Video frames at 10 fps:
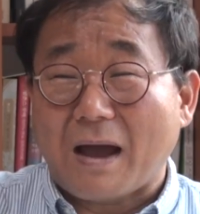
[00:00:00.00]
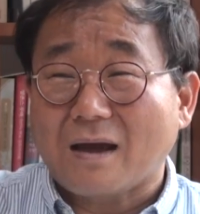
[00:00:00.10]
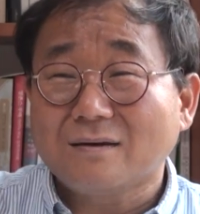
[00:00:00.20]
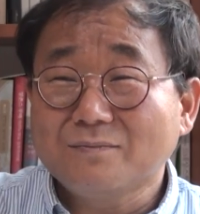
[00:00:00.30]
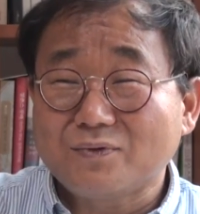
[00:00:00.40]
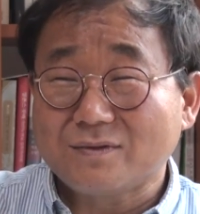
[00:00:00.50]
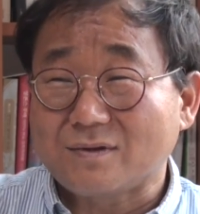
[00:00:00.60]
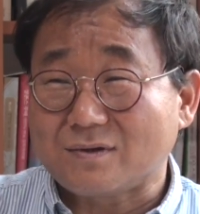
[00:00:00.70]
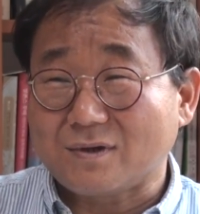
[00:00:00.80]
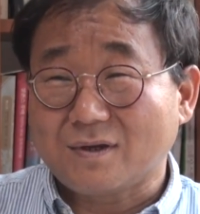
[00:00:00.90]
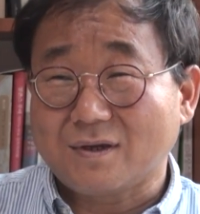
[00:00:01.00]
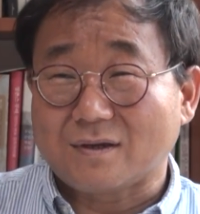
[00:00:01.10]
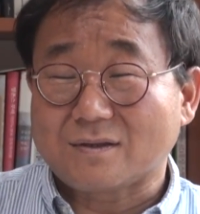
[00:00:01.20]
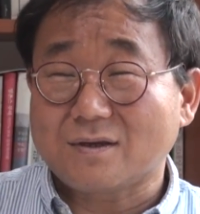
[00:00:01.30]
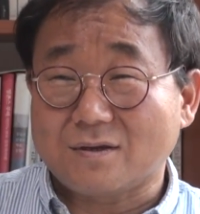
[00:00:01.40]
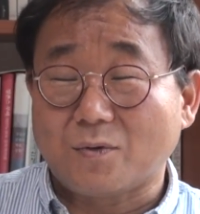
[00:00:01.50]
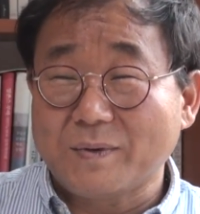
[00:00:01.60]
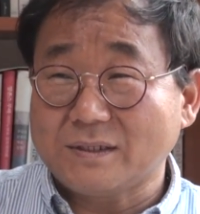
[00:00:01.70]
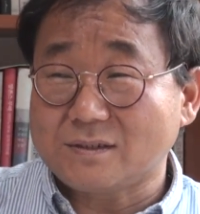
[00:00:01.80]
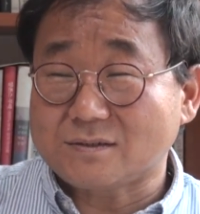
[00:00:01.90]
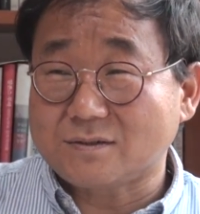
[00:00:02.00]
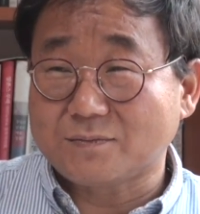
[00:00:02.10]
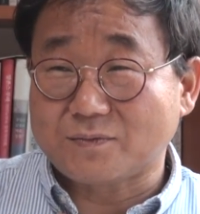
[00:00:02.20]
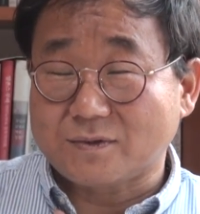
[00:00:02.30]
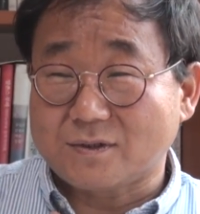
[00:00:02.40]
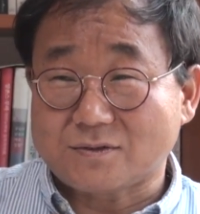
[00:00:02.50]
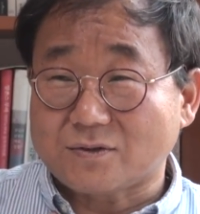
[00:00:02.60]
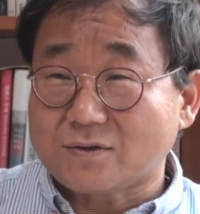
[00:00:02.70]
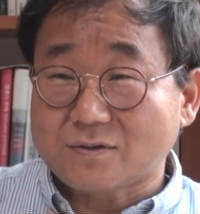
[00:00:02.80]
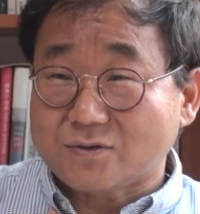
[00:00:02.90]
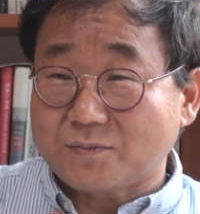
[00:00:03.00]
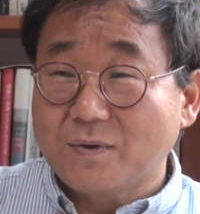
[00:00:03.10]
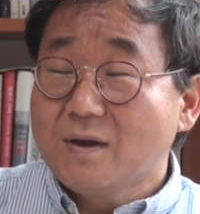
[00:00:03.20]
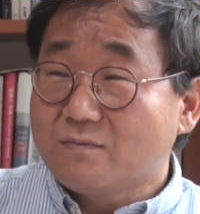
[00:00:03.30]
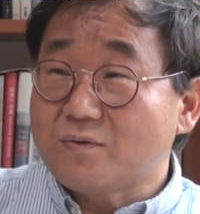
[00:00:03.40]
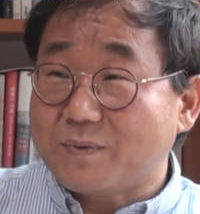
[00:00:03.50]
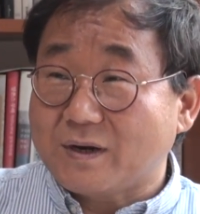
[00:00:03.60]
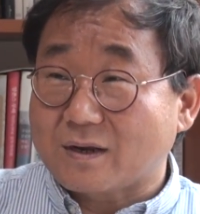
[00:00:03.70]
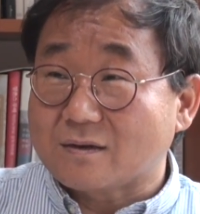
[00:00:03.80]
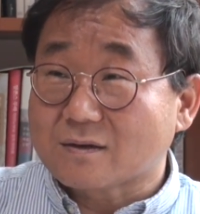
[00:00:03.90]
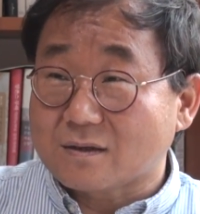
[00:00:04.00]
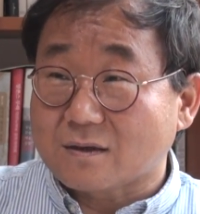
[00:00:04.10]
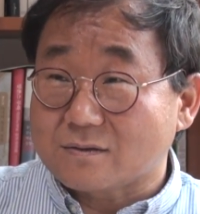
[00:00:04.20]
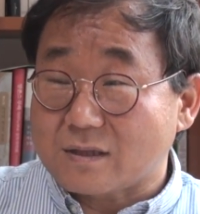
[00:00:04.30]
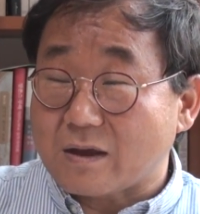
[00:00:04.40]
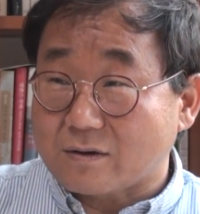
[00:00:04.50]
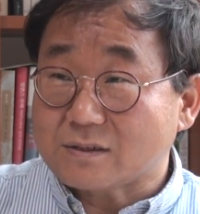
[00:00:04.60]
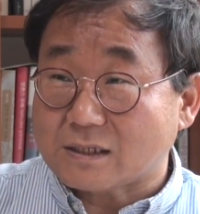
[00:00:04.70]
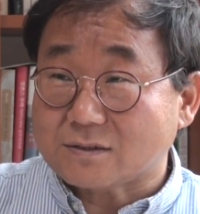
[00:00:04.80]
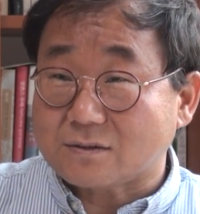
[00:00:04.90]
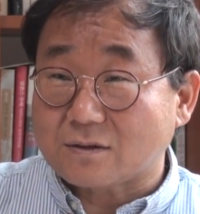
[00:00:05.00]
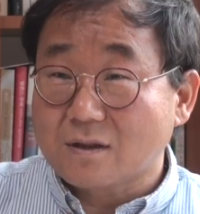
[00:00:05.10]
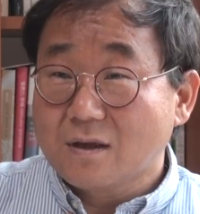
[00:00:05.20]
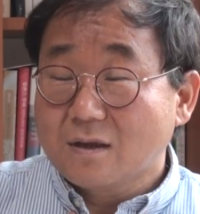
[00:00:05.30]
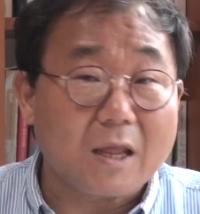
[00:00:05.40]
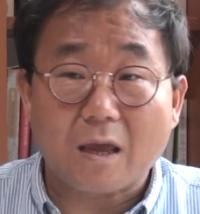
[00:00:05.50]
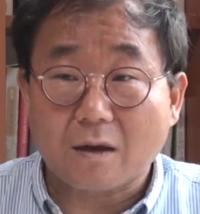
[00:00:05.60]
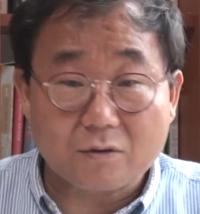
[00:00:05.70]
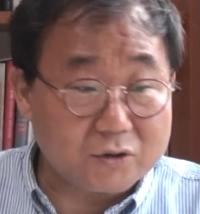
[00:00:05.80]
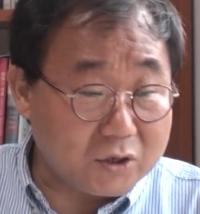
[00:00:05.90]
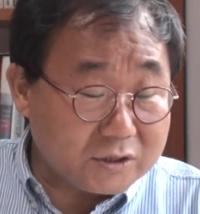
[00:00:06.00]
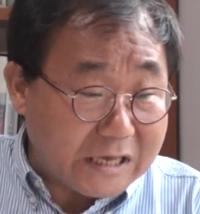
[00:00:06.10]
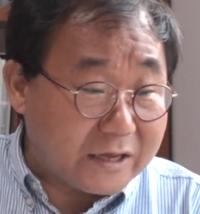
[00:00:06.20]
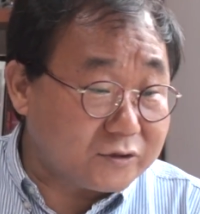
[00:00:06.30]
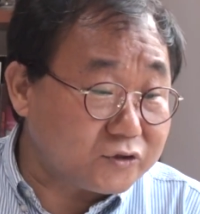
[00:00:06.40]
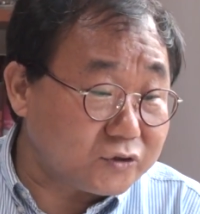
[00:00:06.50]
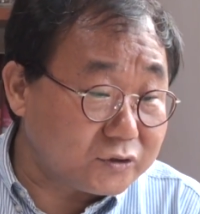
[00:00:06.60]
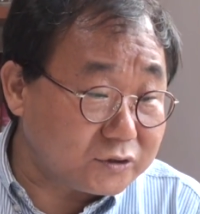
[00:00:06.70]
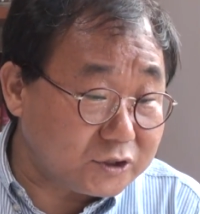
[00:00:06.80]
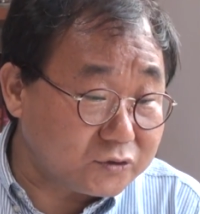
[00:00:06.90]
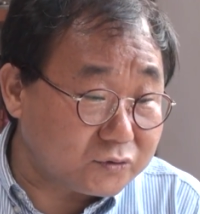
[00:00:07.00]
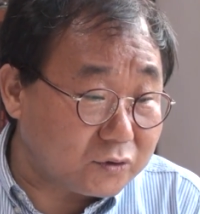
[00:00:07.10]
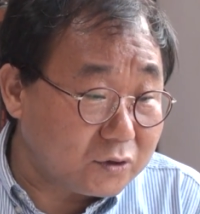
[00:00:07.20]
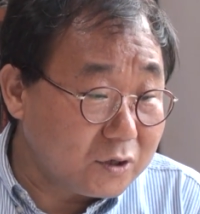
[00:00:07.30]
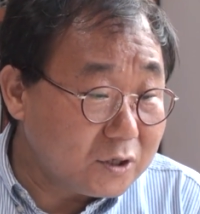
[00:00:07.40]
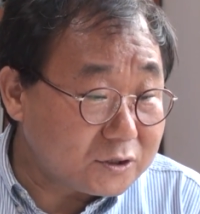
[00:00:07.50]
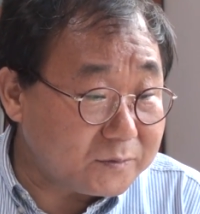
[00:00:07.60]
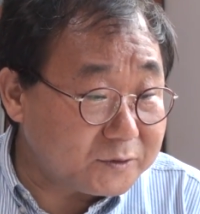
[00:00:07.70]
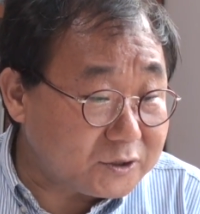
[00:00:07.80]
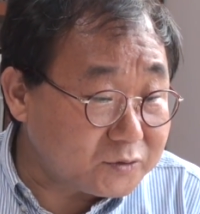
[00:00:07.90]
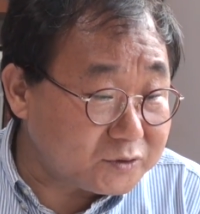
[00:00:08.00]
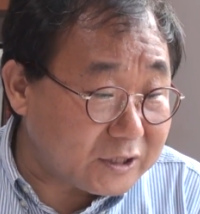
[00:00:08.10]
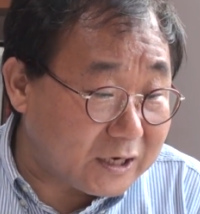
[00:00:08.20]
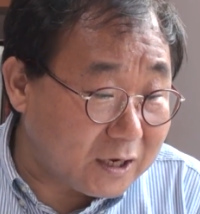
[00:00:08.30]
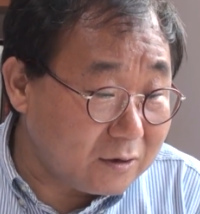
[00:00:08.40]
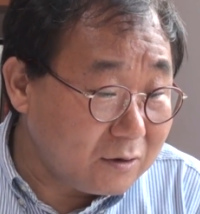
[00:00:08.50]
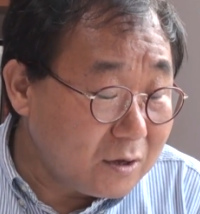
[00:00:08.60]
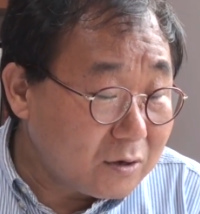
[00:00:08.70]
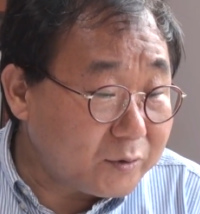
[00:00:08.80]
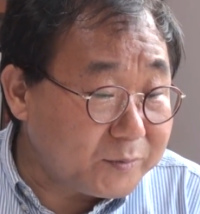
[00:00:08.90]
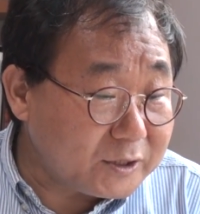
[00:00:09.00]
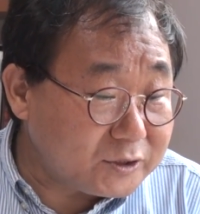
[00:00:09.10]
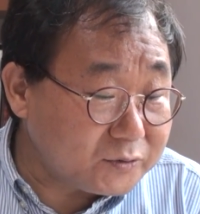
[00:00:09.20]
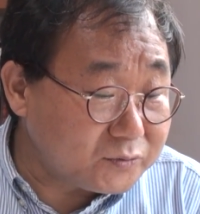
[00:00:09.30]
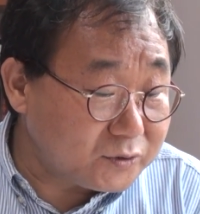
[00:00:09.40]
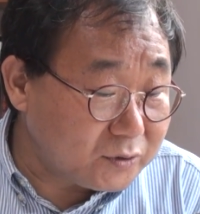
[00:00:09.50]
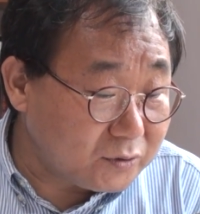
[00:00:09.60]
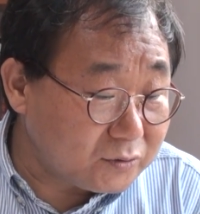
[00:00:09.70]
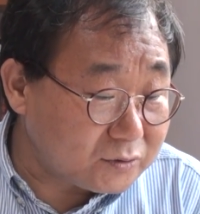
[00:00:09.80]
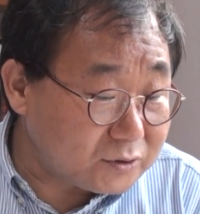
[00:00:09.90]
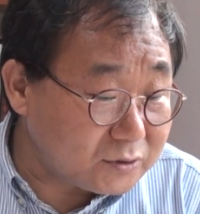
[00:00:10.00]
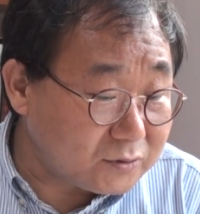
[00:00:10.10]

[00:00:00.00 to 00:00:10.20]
많은 분들이 특히 로맨티스 분들이 저를 좀 불편하게 느끼었어요. 네. 사실은. 네. 그런데 이 사연 준 친구 젊은 친구잖아요. 그럼 이 친구는